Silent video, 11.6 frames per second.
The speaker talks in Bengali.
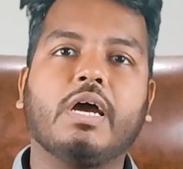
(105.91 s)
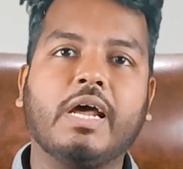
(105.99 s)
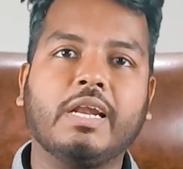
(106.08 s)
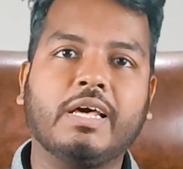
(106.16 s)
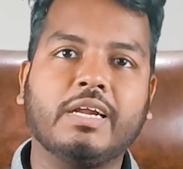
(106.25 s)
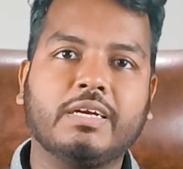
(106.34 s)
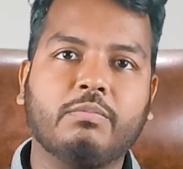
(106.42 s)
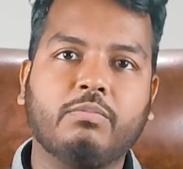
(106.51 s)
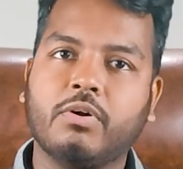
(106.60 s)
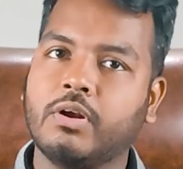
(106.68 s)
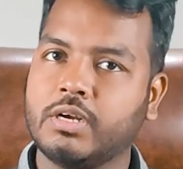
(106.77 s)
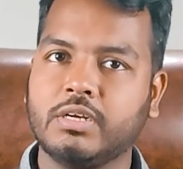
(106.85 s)
আল্লাহর একটা
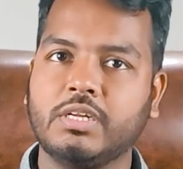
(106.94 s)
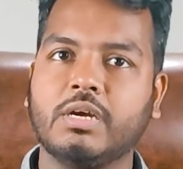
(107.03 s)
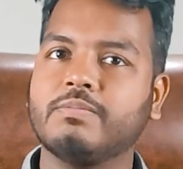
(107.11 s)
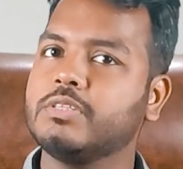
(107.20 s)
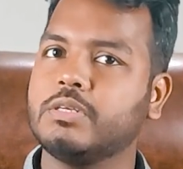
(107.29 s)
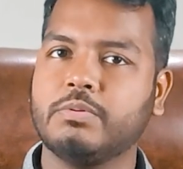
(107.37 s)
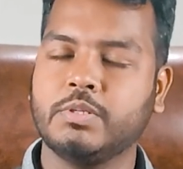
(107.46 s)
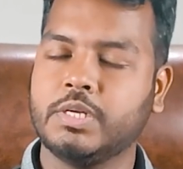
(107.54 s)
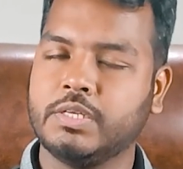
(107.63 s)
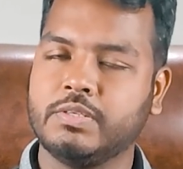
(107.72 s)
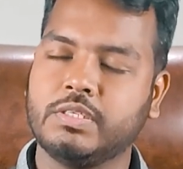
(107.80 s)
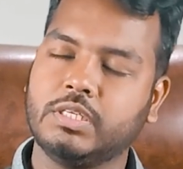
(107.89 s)
বড় একটা নিয়ামতের ভিতরে
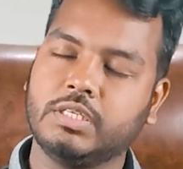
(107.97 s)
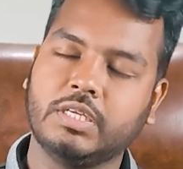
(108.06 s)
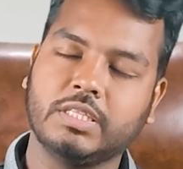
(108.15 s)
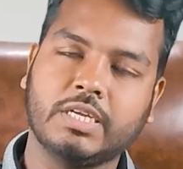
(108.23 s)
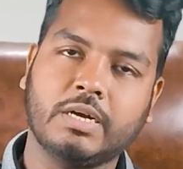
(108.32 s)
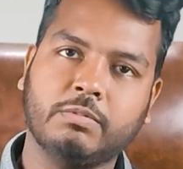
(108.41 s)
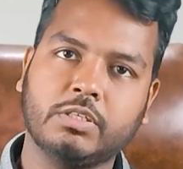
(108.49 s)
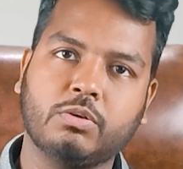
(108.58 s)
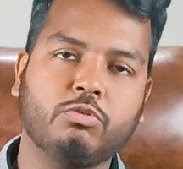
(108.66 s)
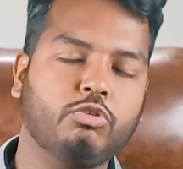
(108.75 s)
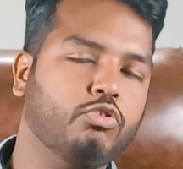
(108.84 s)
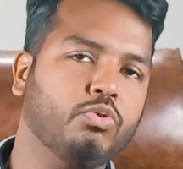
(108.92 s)
আছে সেই ক্ষেত্রে আমাদের
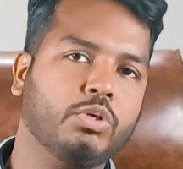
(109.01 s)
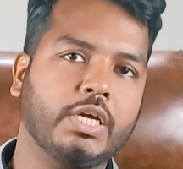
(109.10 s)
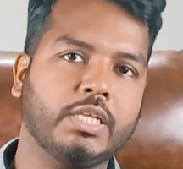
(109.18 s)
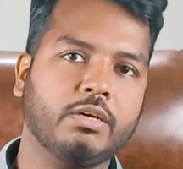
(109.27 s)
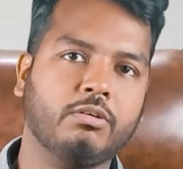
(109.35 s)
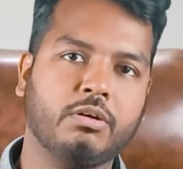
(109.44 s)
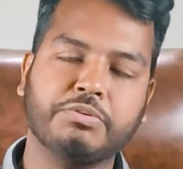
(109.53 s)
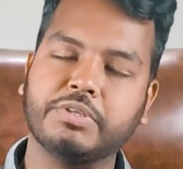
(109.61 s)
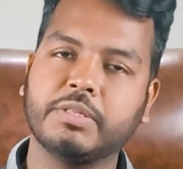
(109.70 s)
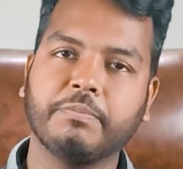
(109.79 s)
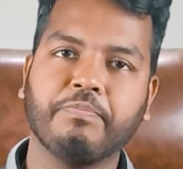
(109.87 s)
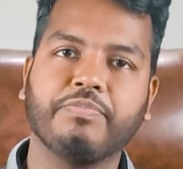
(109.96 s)
অবশ্যই শুক্রিয়া আদায় করা উচিত
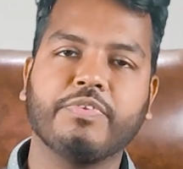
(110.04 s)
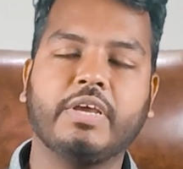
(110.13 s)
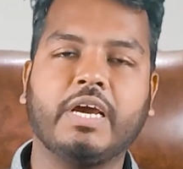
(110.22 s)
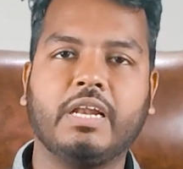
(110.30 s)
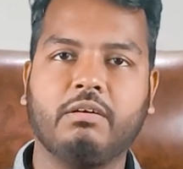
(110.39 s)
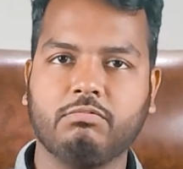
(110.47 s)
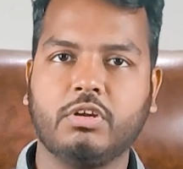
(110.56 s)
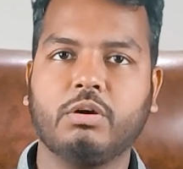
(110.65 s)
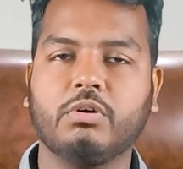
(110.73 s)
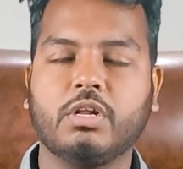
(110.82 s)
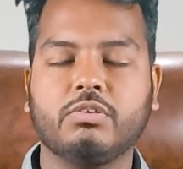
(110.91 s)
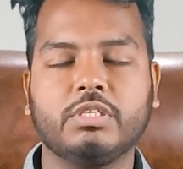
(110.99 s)
যে আলহামদুলিল্লাহ
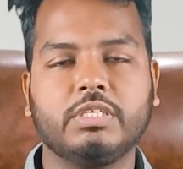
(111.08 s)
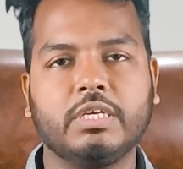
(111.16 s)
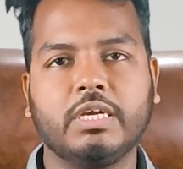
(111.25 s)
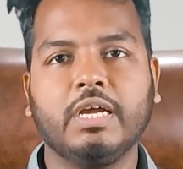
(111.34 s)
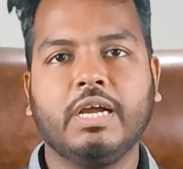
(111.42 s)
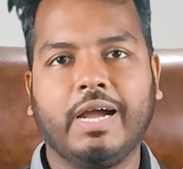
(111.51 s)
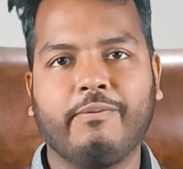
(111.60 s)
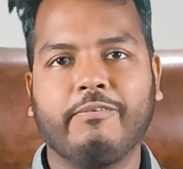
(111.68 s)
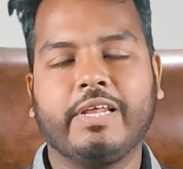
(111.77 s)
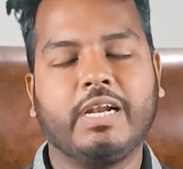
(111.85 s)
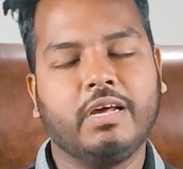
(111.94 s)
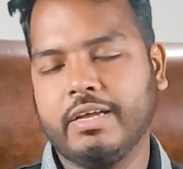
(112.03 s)
বলা উচিত যে আমাদের
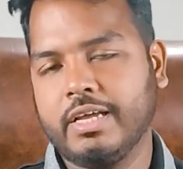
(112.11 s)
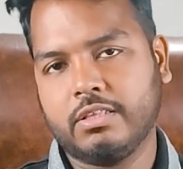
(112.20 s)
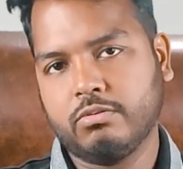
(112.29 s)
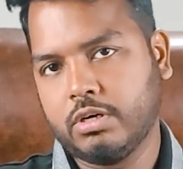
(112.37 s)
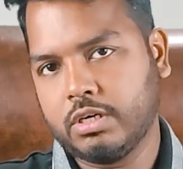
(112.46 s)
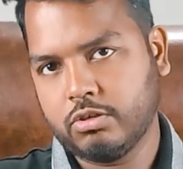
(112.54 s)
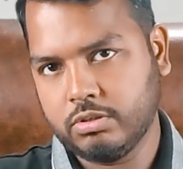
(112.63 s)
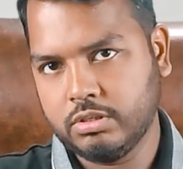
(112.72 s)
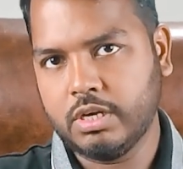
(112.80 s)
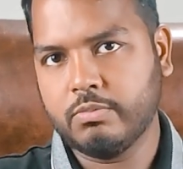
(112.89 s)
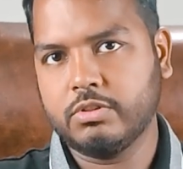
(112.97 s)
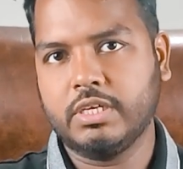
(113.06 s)
আল্লাহ এত বড় একটা
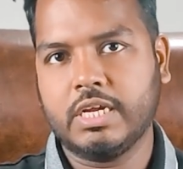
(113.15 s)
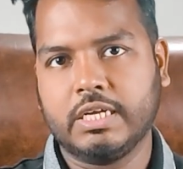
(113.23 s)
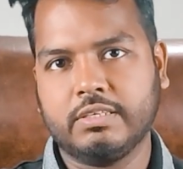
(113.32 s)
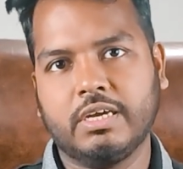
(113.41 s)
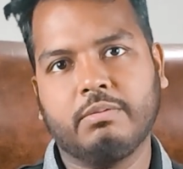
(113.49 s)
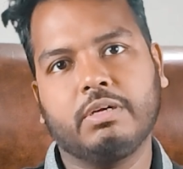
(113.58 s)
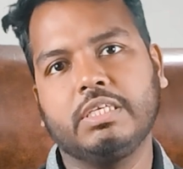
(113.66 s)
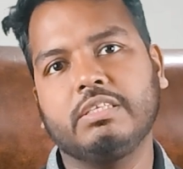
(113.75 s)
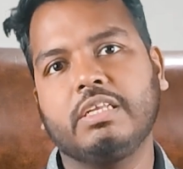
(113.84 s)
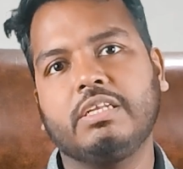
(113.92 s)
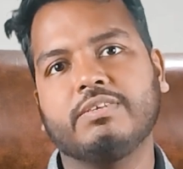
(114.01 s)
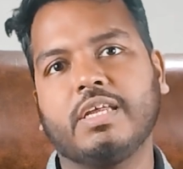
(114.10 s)
নিয়ম দিয়ে রাখছে আমরা
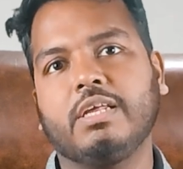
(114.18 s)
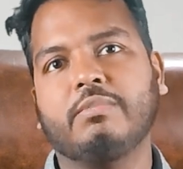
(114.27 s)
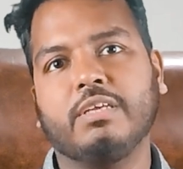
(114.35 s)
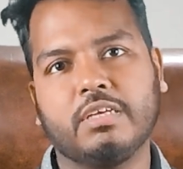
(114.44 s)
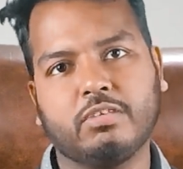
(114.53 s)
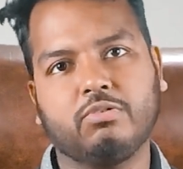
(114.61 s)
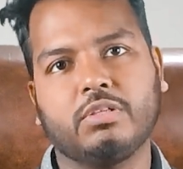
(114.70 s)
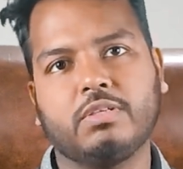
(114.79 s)
ইজিলি চাইলে মাছ চাষ করতে